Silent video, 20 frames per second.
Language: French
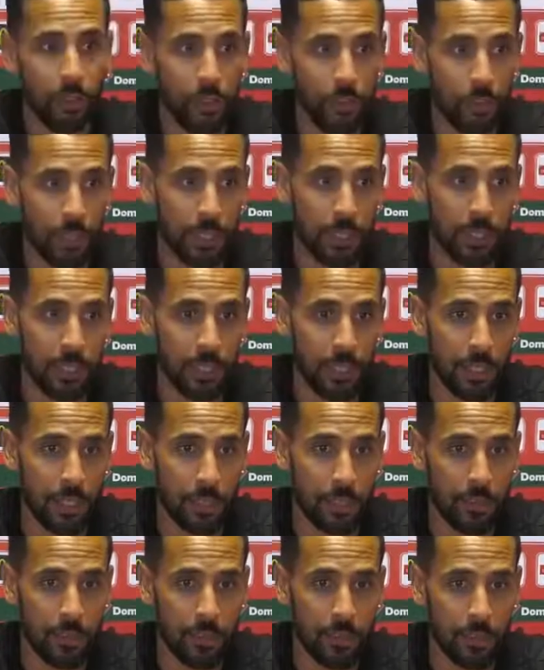
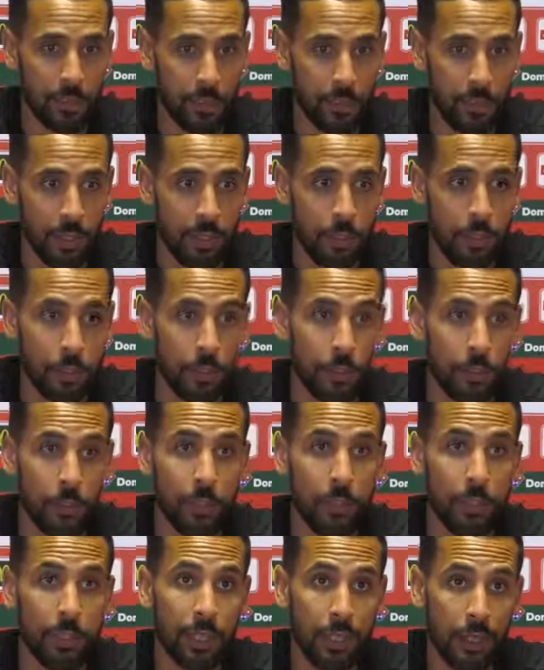Auxerre euh, est vraiment
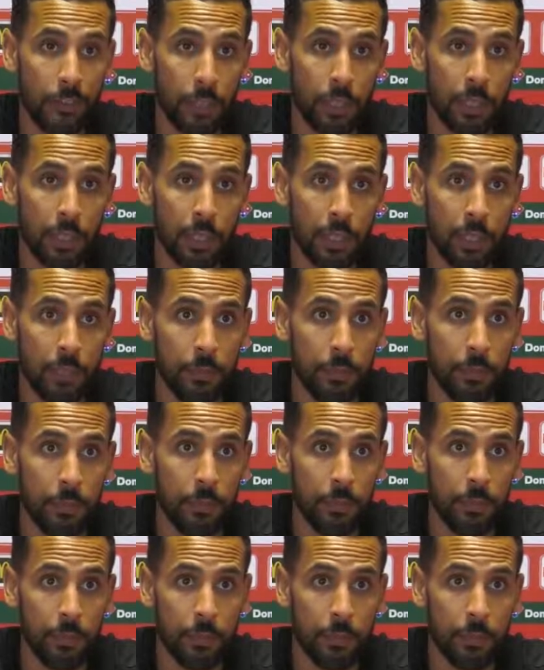une très bonne équipe.